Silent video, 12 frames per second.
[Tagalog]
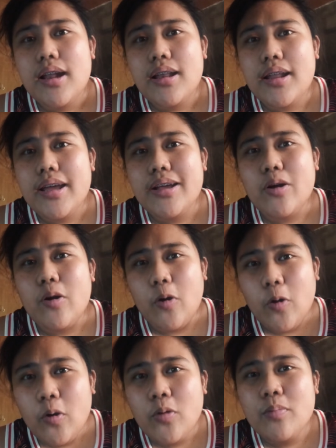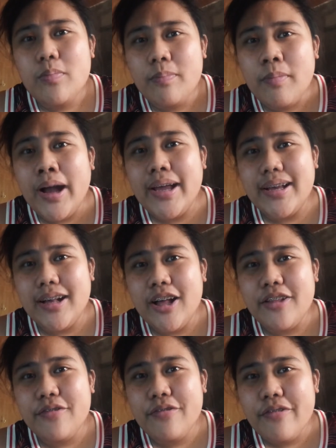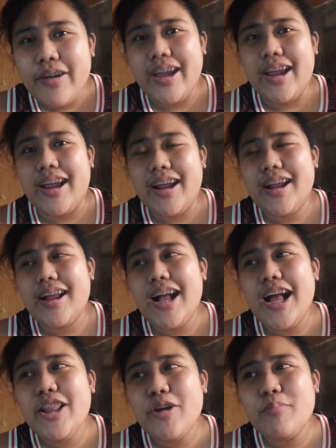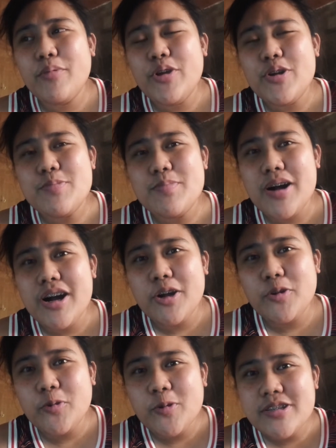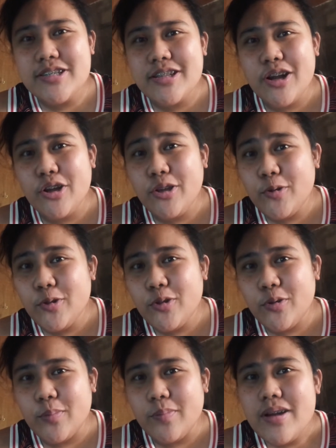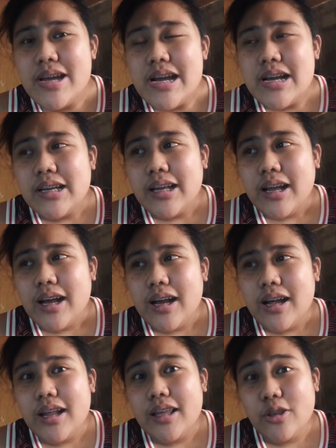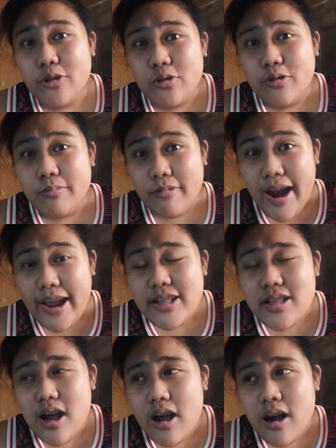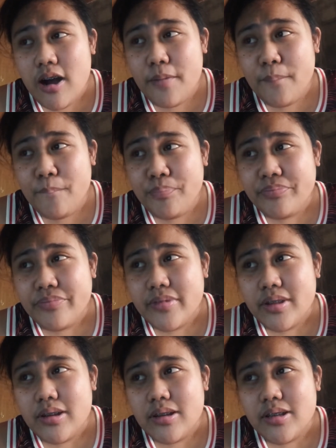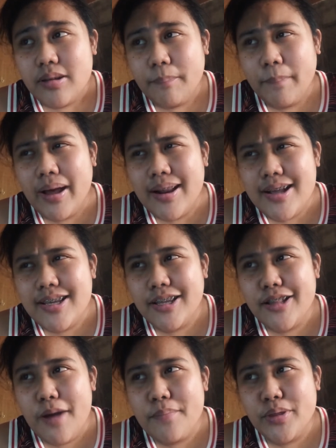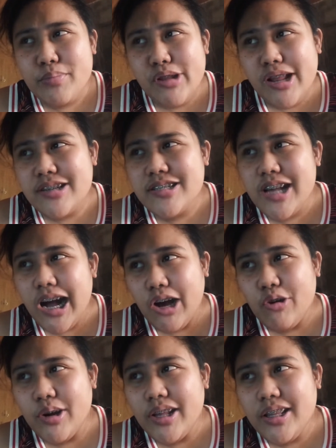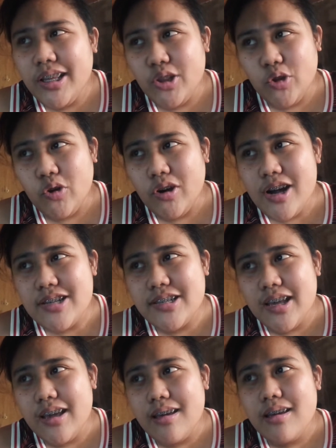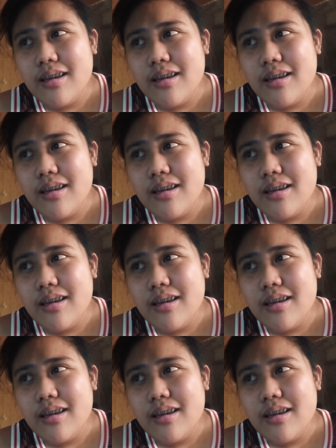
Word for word: Like, oh my God, Feng. Alam mo yung mga rules ng YouTube. YouTube, right? Um, parang ginamit mo lang si Aura dito kasi